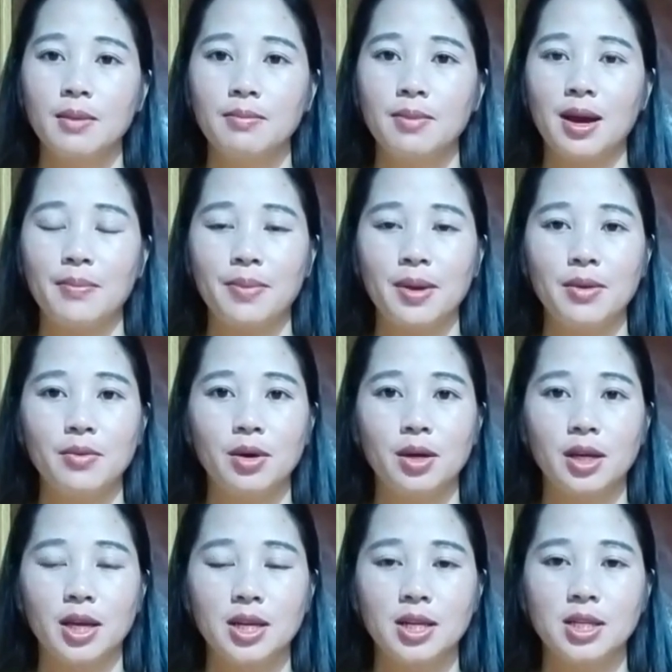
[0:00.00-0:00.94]
mà bé ở
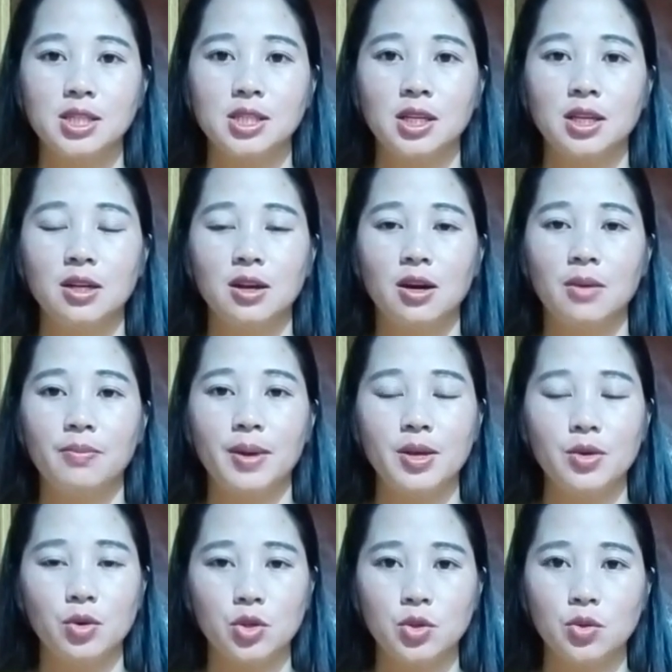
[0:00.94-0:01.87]
cái nhiệt gì nó
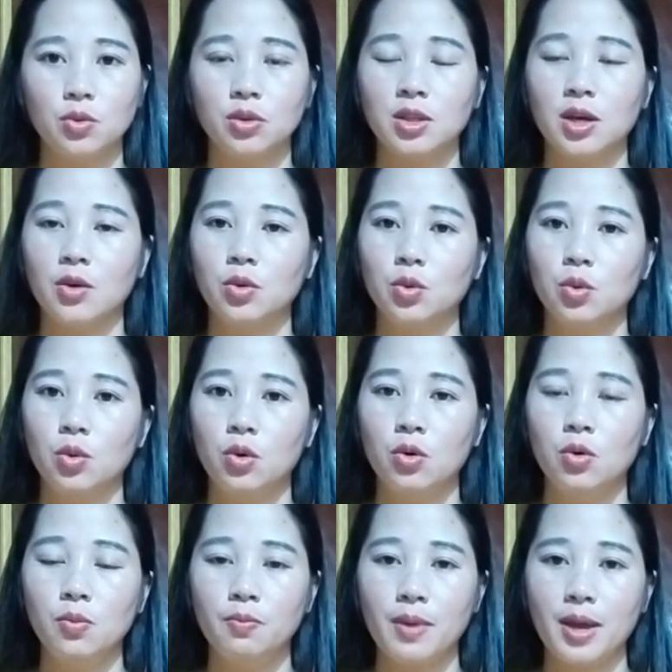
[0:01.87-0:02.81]
bé yến chủ tàu tù
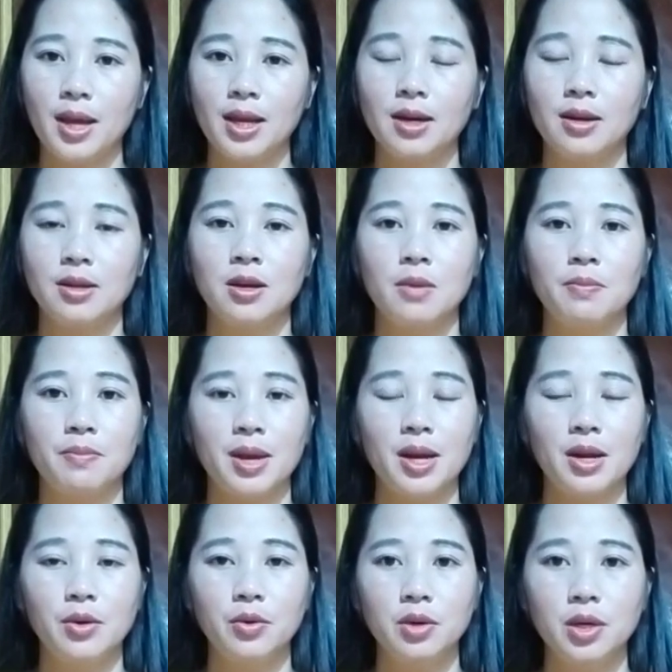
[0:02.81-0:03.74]
lúc bé là nhớ
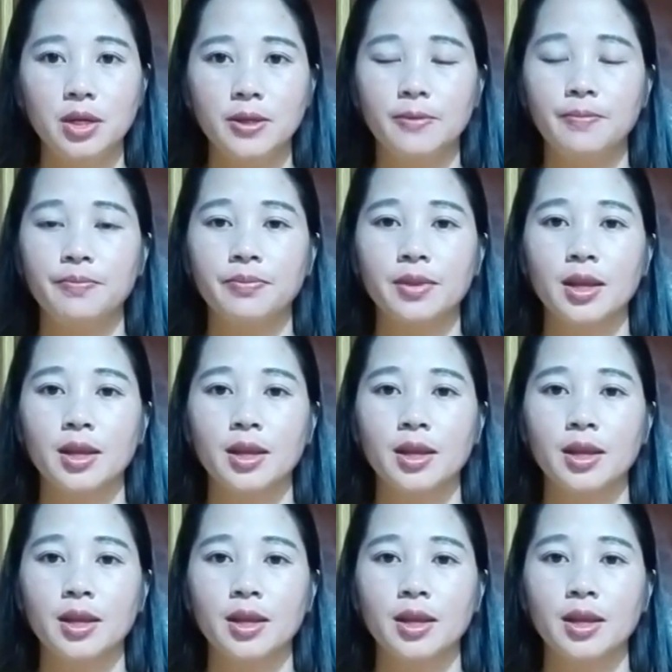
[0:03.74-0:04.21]
bé lúc nữ